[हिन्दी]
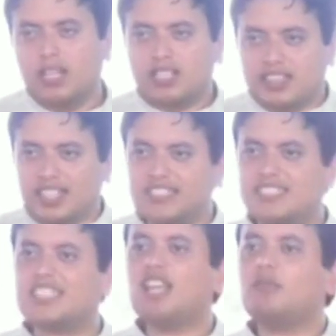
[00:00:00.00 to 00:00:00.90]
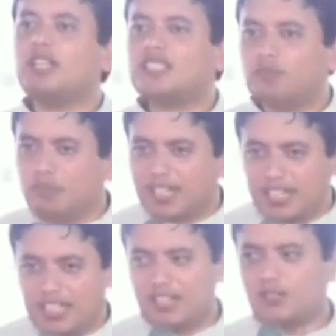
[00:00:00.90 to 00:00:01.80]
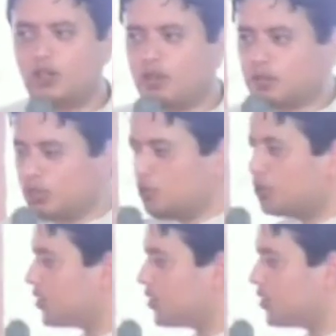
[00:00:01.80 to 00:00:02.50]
दस साल बाद जब मैं गया तो अब सिचुएशन